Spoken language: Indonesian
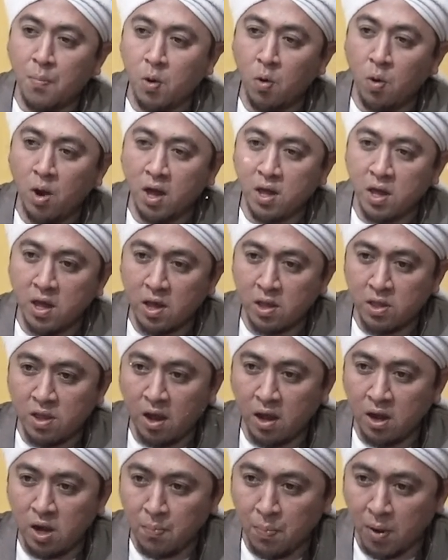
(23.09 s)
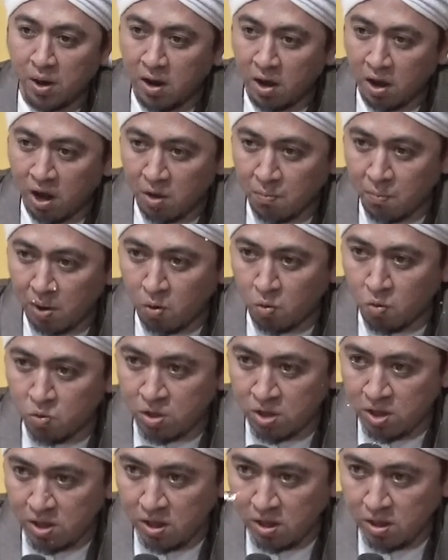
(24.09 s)
perlu lagi kita ini pandangan
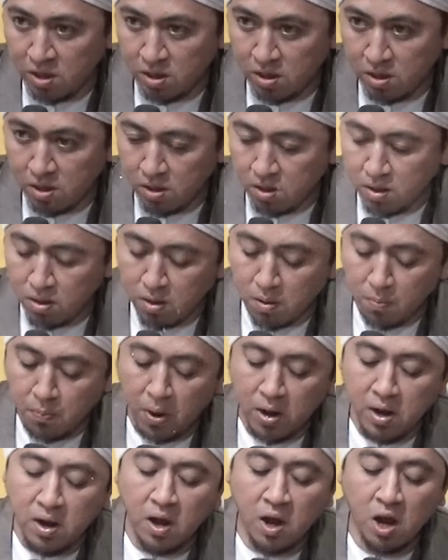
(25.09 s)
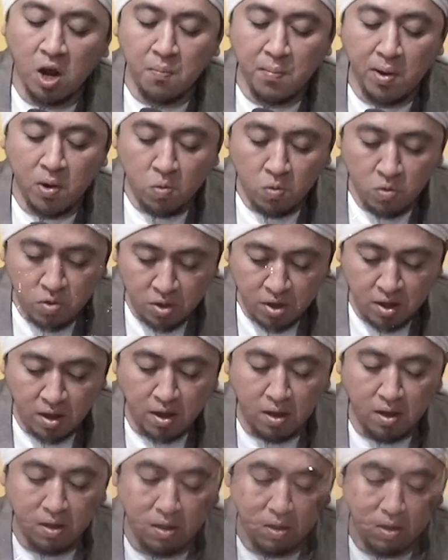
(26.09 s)
manusia pandangan manusia